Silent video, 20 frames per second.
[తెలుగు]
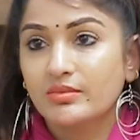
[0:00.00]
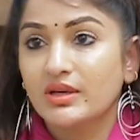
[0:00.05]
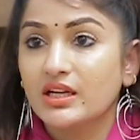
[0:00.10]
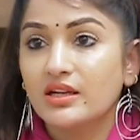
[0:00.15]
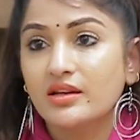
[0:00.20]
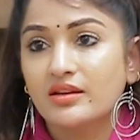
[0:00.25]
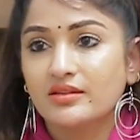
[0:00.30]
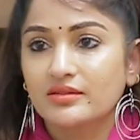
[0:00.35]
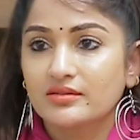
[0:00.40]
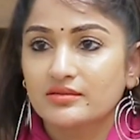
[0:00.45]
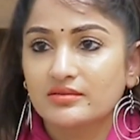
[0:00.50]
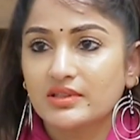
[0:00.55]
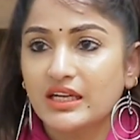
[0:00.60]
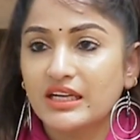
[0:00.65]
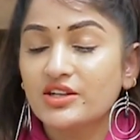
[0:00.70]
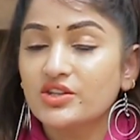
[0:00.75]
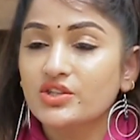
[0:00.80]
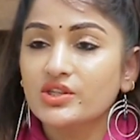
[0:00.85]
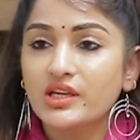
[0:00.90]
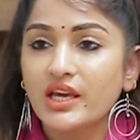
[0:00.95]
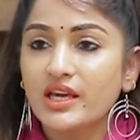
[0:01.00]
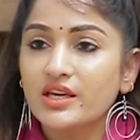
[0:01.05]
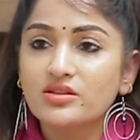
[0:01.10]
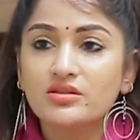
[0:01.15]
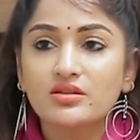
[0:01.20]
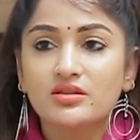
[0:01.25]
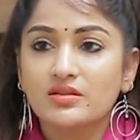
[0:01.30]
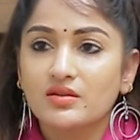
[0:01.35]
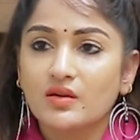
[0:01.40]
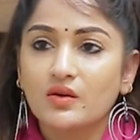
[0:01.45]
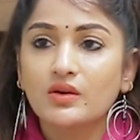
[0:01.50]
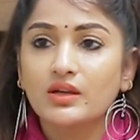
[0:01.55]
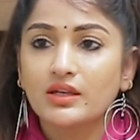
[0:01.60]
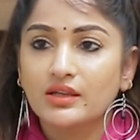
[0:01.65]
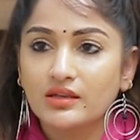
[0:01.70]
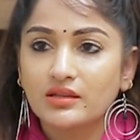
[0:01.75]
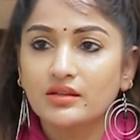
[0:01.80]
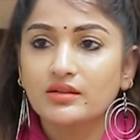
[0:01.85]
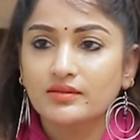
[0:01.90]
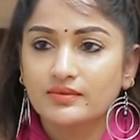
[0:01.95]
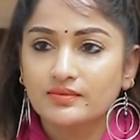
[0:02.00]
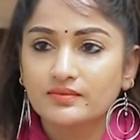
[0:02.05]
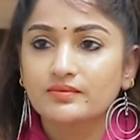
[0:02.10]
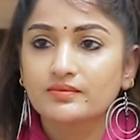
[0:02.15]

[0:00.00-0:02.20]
మరి ఎనర్జీ గెయిన్ చేసుకోవాలి కదా